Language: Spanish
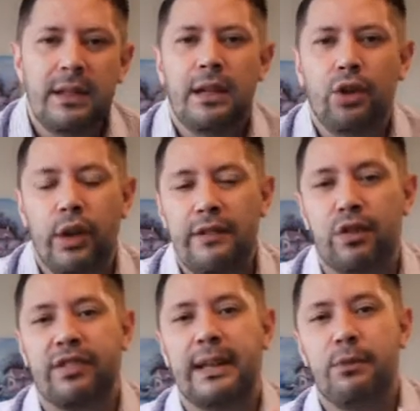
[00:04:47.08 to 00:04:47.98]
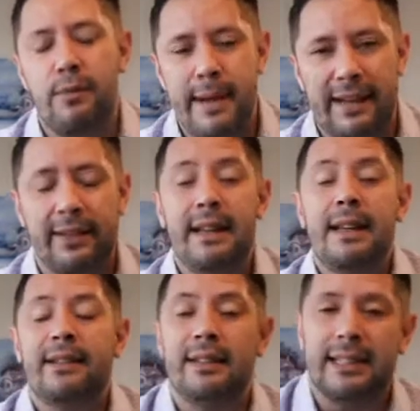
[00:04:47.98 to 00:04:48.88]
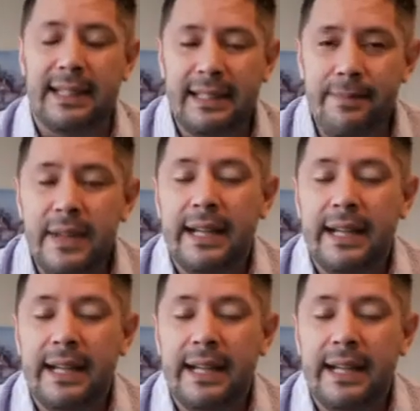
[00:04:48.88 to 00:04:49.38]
nos esforzamos más. ¿Se entiende?